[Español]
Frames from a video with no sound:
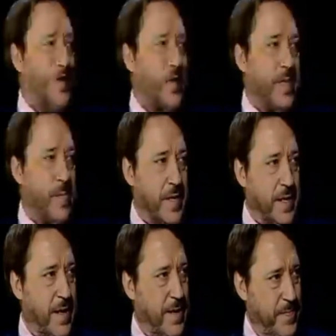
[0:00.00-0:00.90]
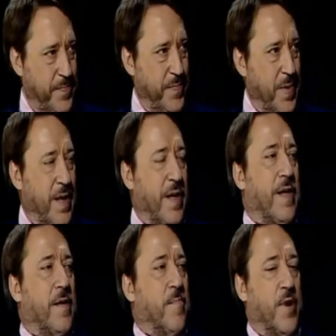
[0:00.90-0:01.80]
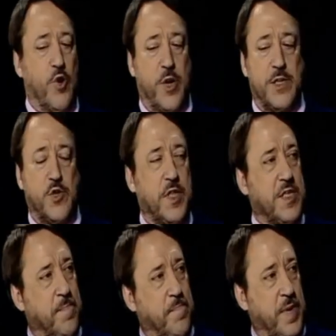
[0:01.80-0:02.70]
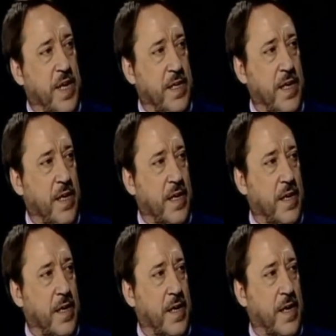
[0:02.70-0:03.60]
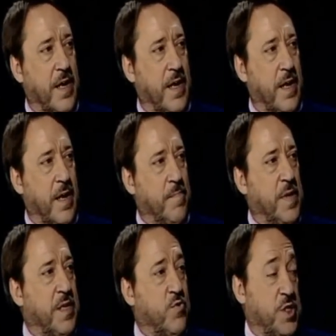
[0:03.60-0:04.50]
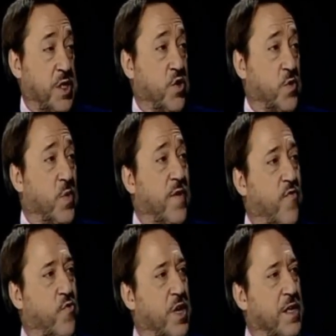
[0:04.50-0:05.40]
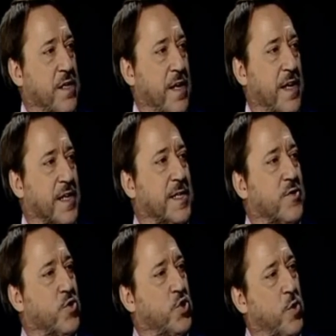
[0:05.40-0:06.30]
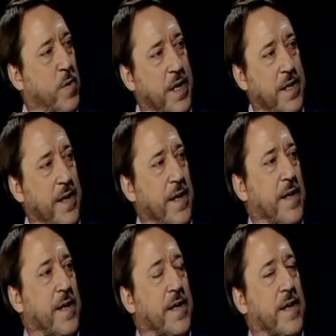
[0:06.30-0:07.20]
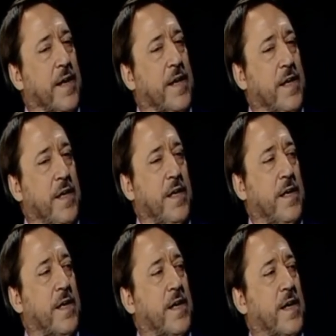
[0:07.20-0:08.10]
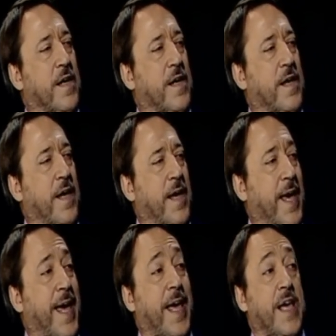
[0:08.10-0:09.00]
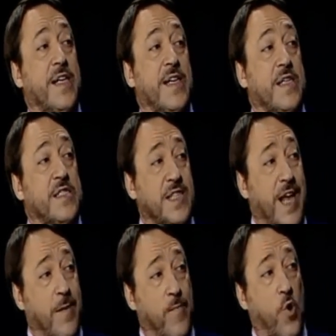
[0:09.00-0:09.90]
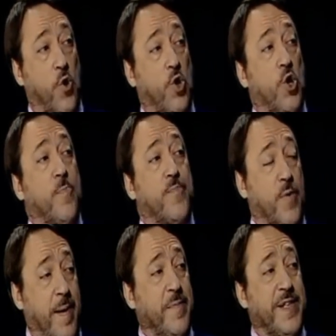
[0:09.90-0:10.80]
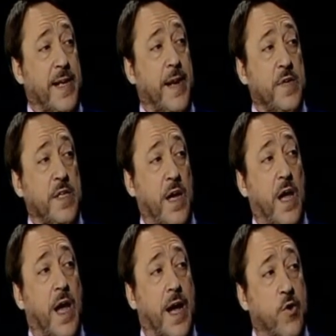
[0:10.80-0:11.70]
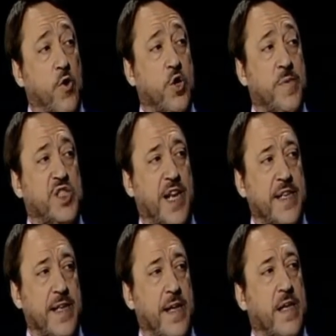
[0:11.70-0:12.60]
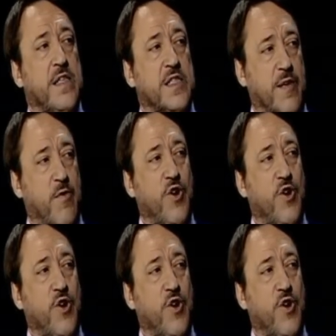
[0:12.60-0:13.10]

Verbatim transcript: toda Iberia. Bueno, entonces viene eh, viene un señor muy influyente, que es Antonio Tobar, eh, y que salvó probablemente la vida a Coldo Michelena y desde